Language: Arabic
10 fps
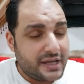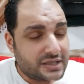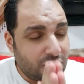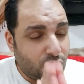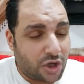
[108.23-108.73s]

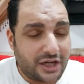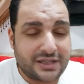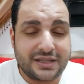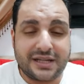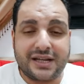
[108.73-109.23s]
سند قناه
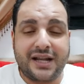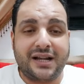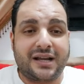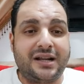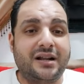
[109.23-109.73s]
النادي
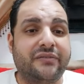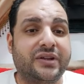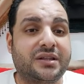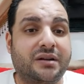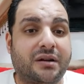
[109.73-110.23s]
الاهلي خلال
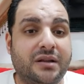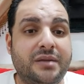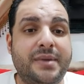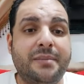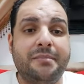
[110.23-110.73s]
الفتره
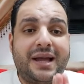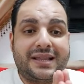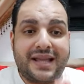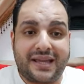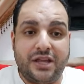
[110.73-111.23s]
القادمه
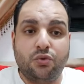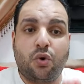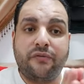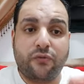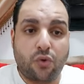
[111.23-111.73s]
محتاجين
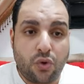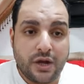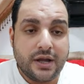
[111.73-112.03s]
وقوفكم